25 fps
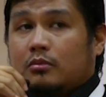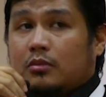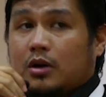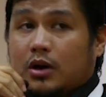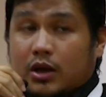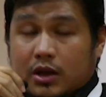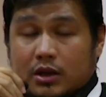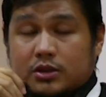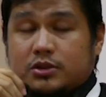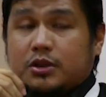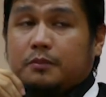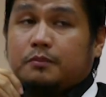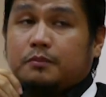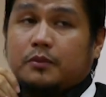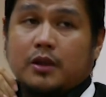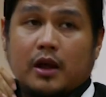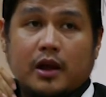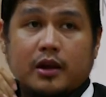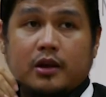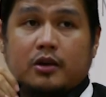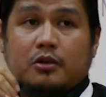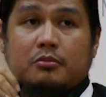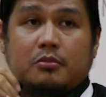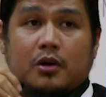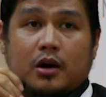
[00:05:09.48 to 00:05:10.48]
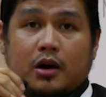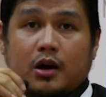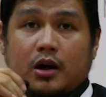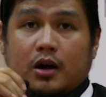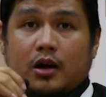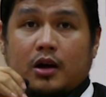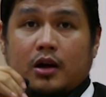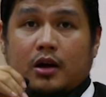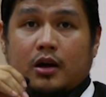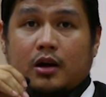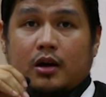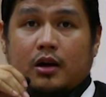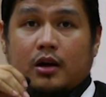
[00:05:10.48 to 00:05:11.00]
Mag-iisip tayo, mga
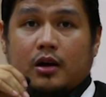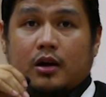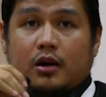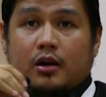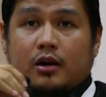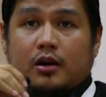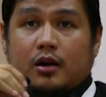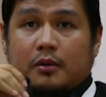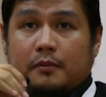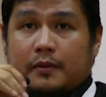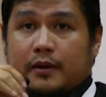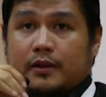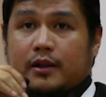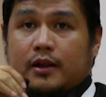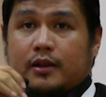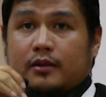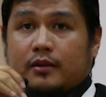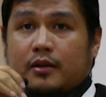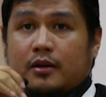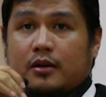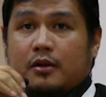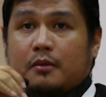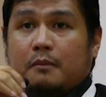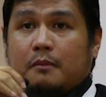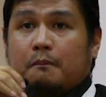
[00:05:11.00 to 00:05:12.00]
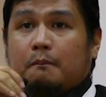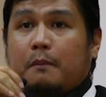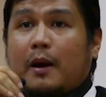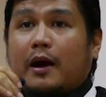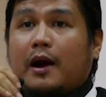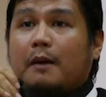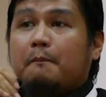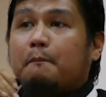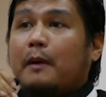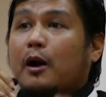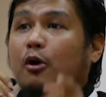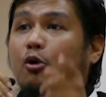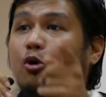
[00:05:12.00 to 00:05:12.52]
kapatid.
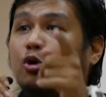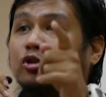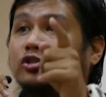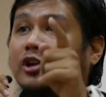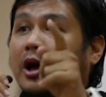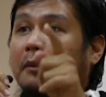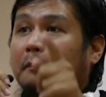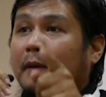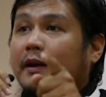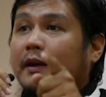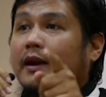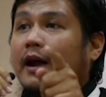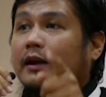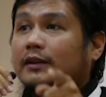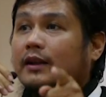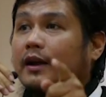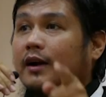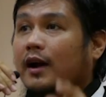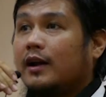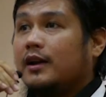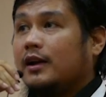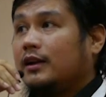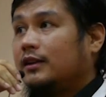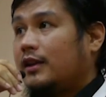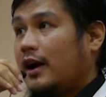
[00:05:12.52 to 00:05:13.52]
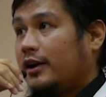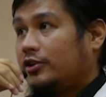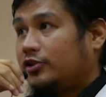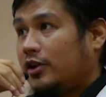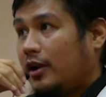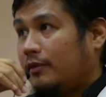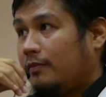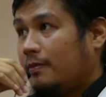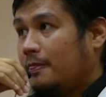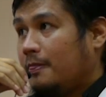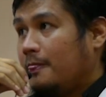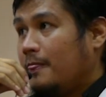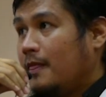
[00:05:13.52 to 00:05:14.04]
Pag ang pag-uusapan natin
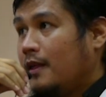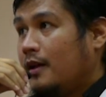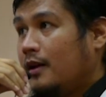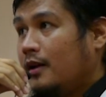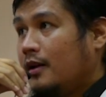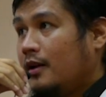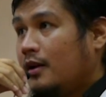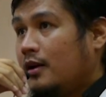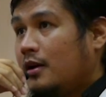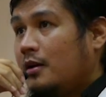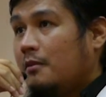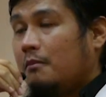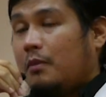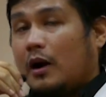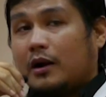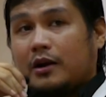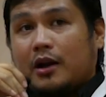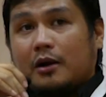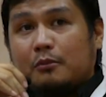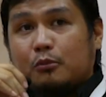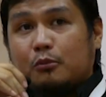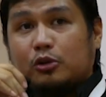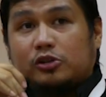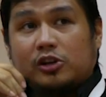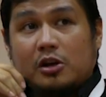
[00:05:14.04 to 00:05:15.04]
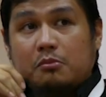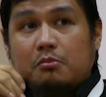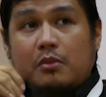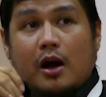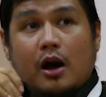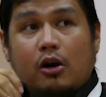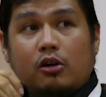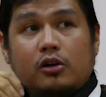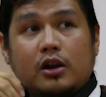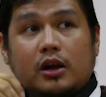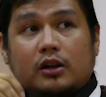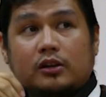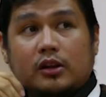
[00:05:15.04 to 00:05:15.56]
kaligtasan, pag nagmuslim ba
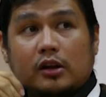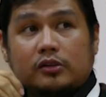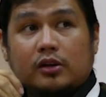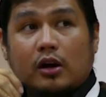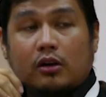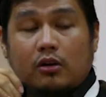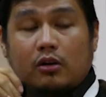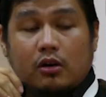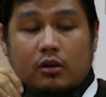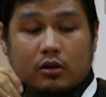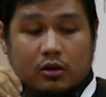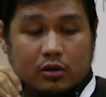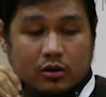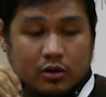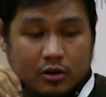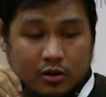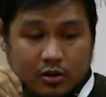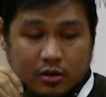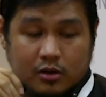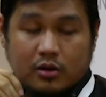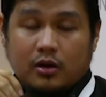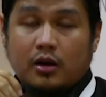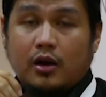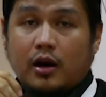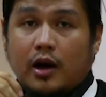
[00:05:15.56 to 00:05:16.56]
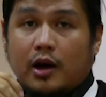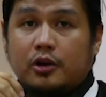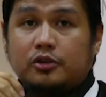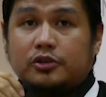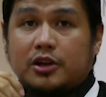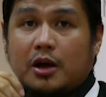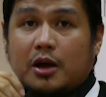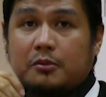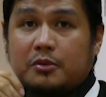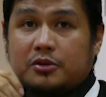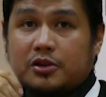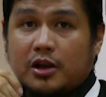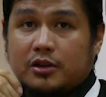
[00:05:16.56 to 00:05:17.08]
ako, ligtas ako? Ano
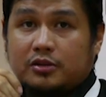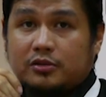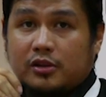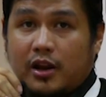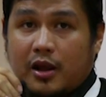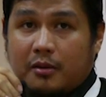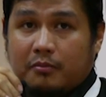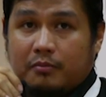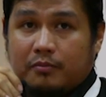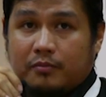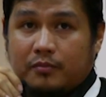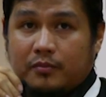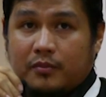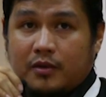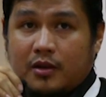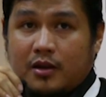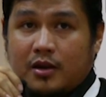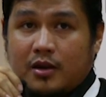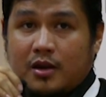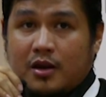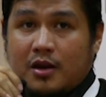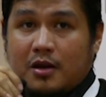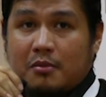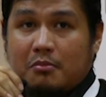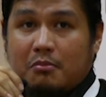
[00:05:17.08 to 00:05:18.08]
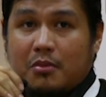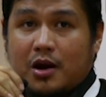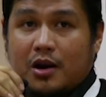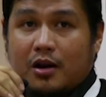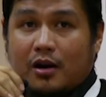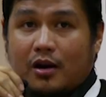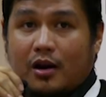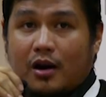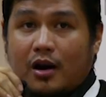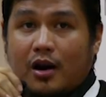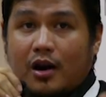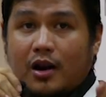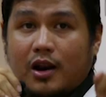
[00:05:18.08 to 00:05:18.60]
sabi sa Islam? Man
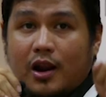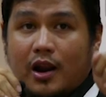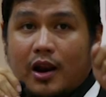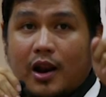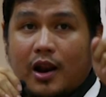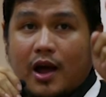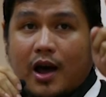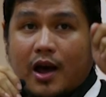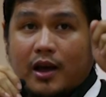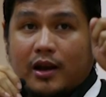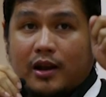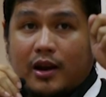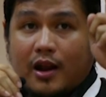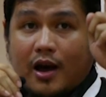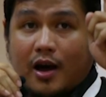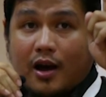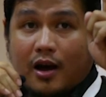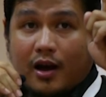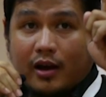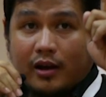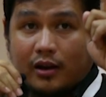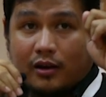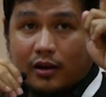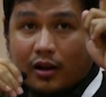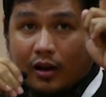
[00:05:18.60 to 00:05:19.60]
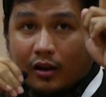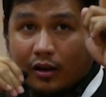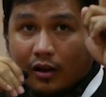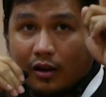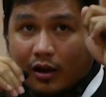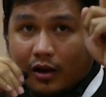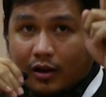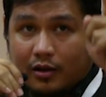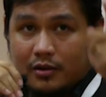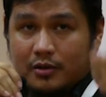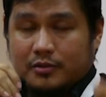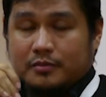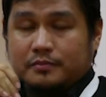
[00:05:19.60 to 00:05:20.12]
qala la ilaha
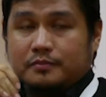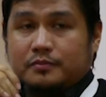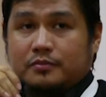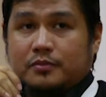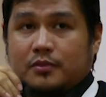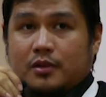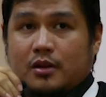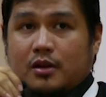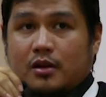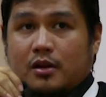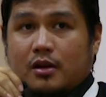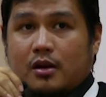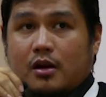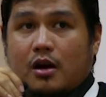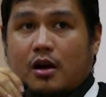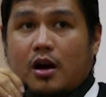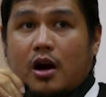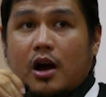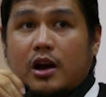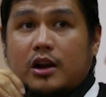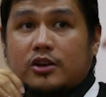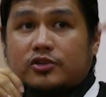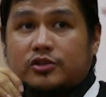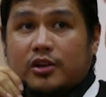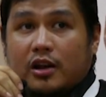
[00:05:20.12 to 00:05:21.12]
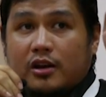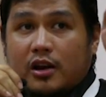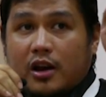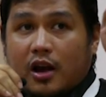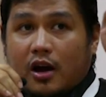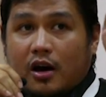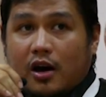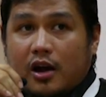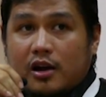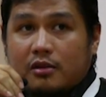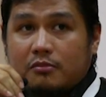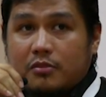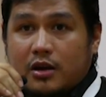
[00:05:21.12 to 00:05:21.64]
illallah, khalisan li
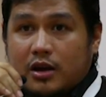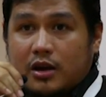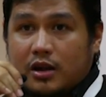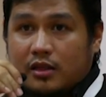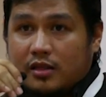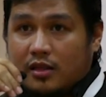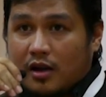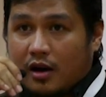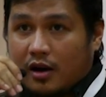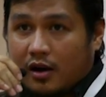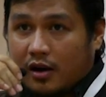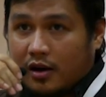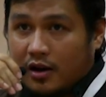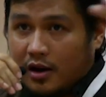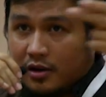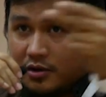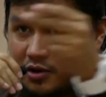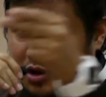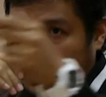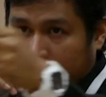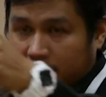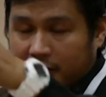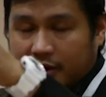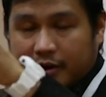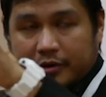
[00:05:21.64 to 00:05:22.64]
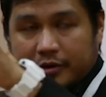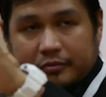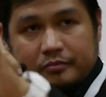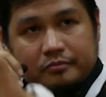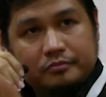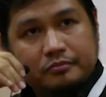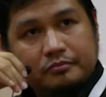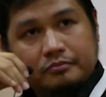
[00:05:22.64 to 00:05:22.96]
qalbihi dakhala al-jannah.